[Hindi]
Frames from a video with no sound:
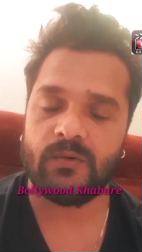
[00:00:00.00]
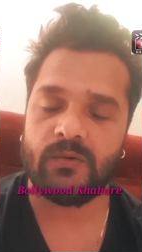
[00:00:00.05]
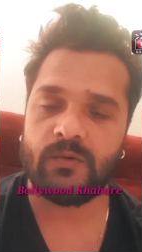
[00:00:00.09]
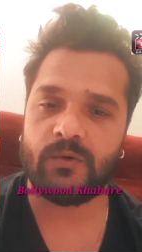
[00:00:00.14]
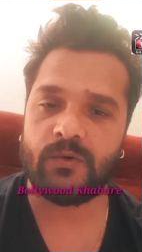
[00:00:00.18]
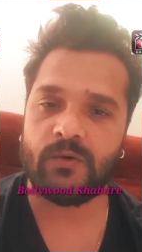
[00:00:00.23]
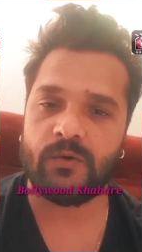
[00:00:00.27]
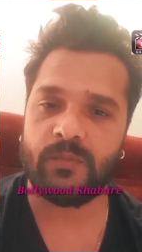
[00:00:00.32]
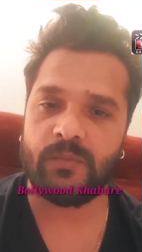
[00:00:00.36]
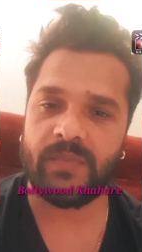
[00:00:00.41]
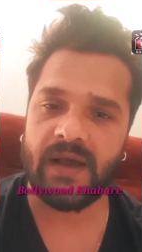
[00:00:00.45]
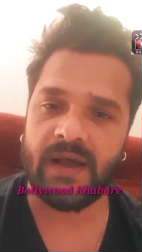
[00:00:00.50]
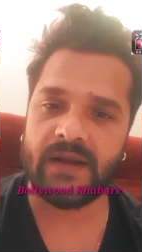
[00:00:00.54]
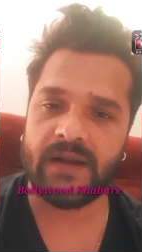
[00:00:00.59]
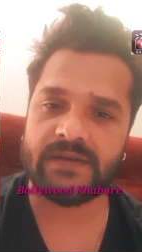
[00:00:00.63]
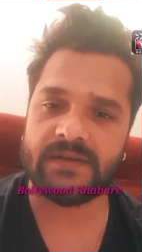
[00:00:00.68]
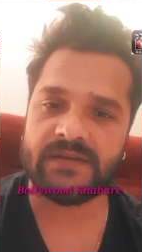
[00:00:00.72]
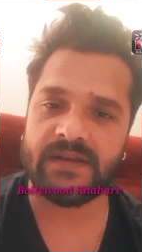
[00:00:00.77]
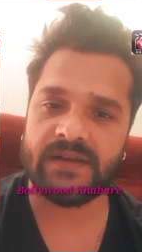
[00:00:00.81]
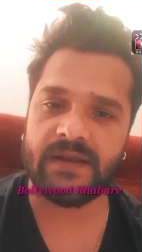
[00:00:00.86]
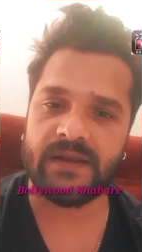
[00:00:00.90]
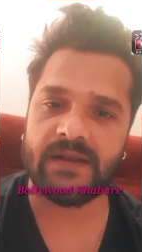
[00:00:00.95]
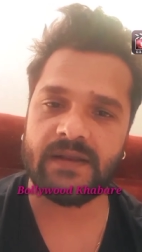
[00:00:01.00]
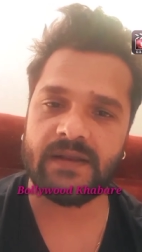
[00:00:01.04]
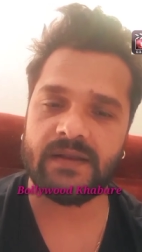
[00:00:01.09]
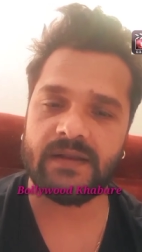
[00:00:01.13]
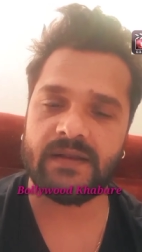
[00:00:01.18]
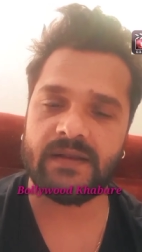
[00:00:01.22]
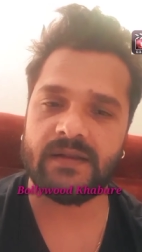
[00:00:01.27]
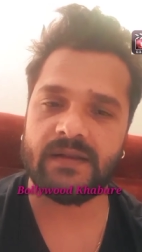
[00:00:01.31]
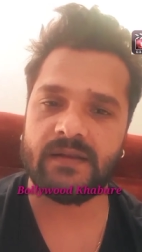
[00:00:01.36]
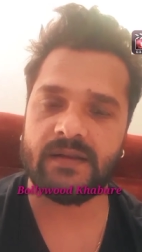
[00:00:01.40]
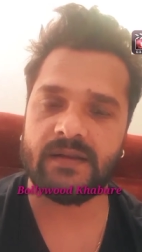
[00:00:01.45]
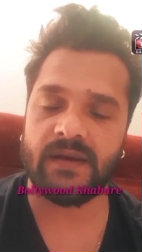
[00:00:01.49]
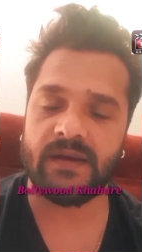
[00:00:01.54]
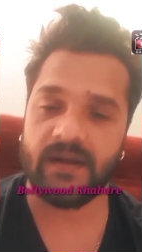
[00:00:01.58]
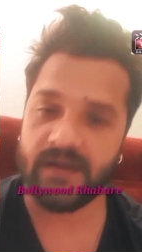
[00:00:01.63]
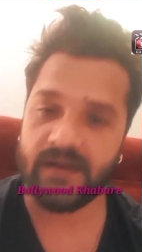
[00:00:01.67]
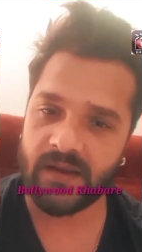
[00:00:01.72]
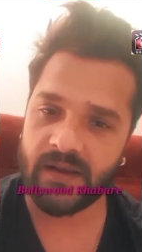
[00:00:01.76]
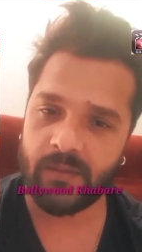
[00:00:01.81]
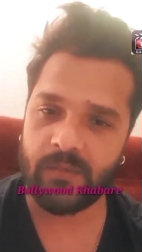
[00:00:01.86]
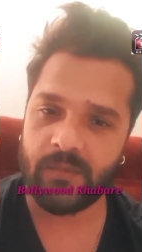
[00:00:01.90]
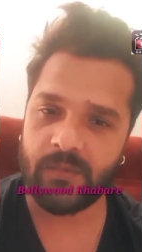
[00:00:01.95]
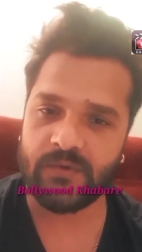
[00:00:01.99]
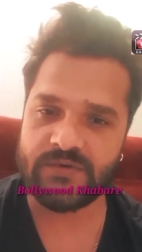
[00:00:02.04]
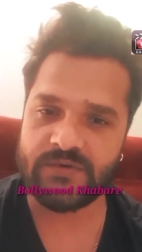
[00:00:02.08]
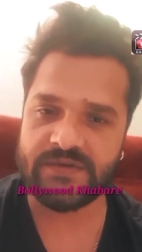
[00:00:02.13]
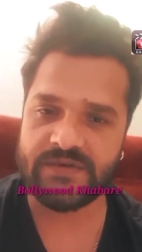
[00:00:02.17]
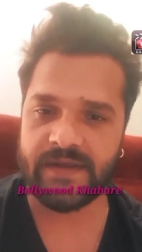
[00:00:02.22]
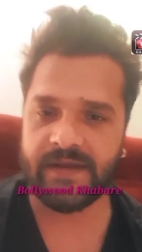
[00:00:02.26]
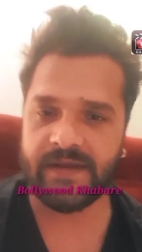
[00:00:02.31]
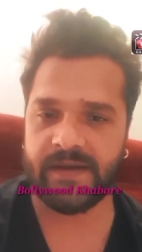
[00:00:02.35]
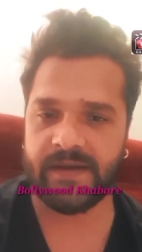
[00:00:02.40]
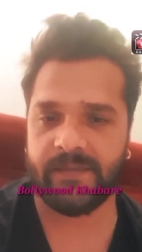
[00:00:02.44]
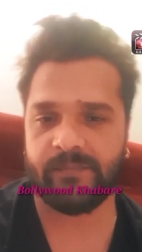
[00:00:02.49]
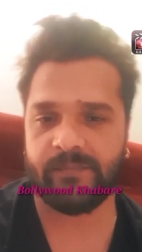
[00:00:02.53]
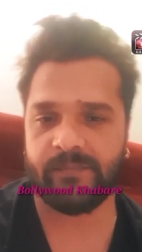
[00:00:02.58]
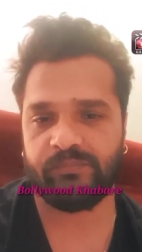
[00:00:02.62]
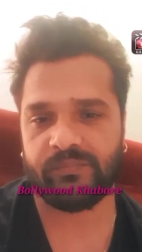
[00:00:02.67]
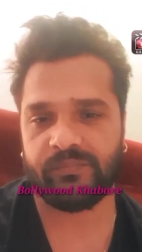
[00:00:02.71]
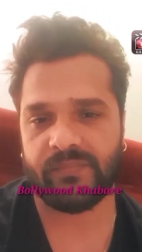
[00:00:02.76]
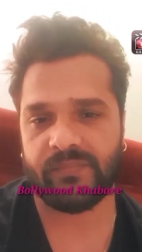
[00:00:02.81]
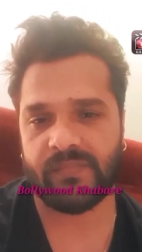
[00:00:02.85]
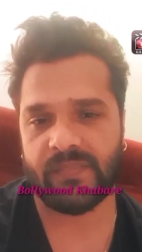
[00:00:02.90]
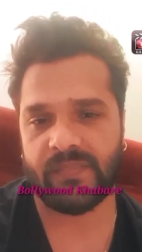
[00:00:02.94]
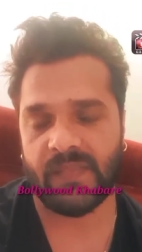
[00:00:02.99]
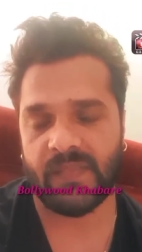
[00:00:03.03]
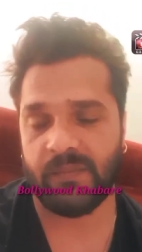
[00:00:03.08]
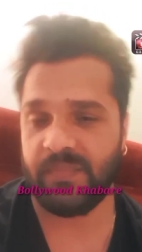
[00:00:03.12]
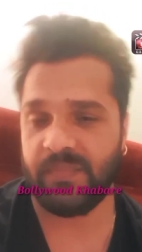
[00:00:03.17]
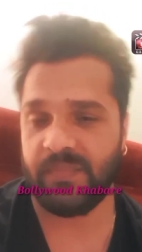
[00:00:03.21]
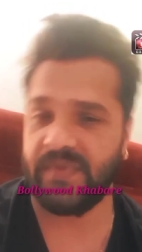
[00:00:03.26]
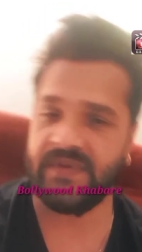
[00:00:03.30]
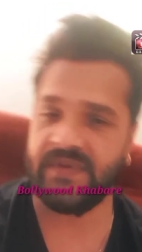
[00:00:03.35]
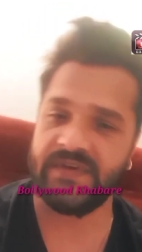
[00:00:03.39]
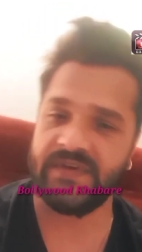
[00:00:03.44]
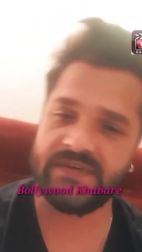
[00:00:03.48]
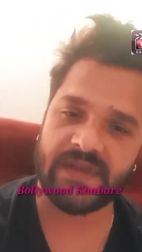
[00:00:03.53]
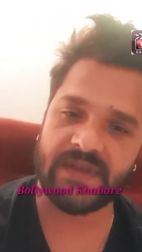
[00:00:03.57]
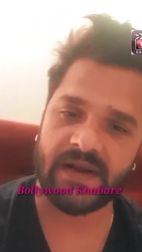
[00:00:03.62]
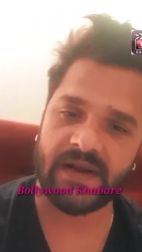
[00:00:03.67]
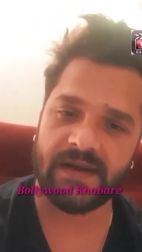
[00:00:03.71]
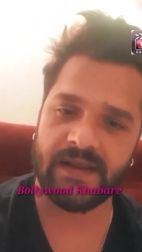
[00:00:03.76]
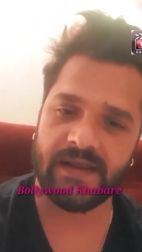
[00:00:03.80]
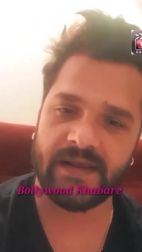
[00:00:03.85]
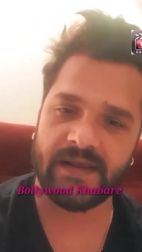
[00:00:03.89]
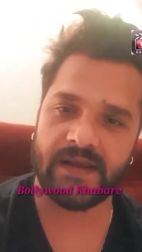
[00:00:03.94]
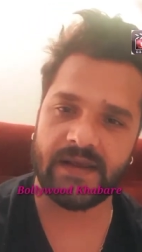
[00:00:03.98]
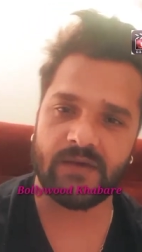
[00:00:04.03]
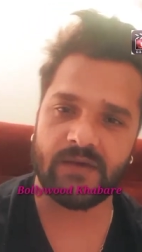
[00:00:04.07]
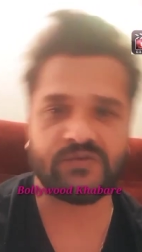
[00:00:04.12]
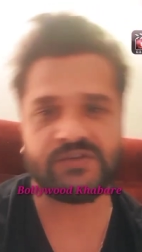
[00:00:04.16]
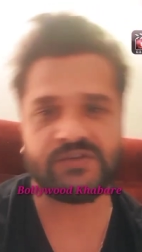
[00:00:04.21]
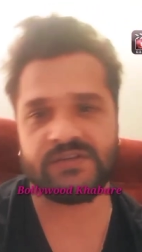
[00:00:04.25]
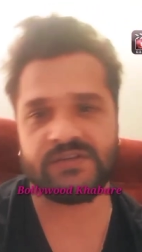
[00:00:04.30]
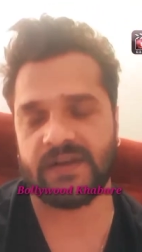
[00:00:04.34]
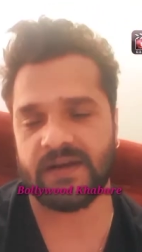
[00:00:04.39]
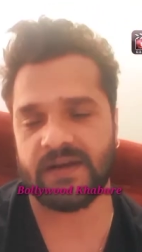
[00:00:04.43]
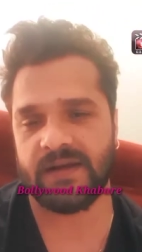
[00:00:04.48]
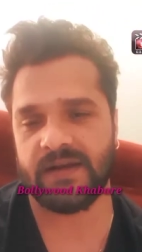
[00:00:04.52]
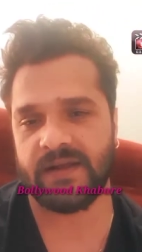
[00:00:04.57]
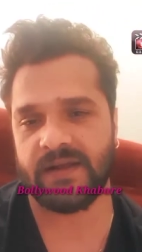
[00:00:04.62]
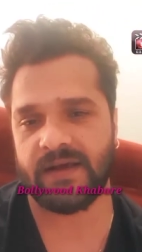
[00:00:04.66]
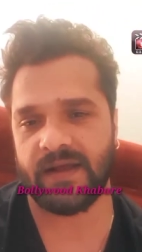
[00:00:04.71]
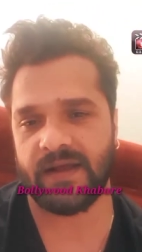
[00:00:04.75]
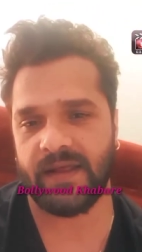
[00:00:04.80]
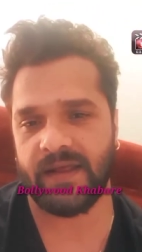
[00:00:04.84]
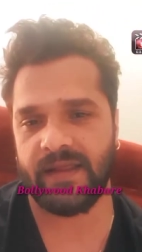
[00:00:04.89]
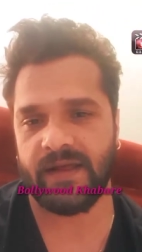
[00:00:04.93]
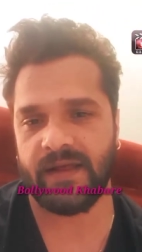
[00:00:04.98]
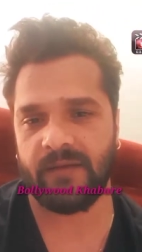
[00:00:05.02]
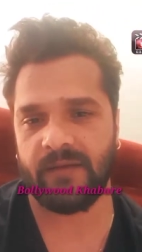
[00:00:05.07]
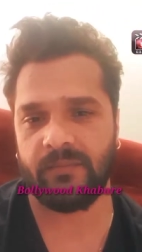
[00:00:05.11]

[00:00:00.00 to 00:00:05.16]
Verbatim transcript: उनको प्यार से इंडिया पहुंचाया जिस तरह ले गए उसी तरह लेकर आए